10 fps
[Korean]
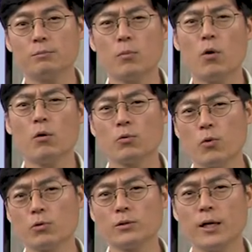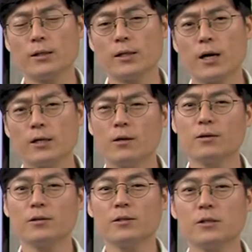뭐 로그 데이터
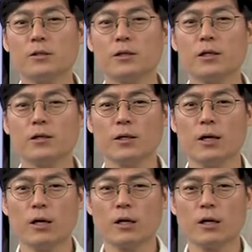이런 것들이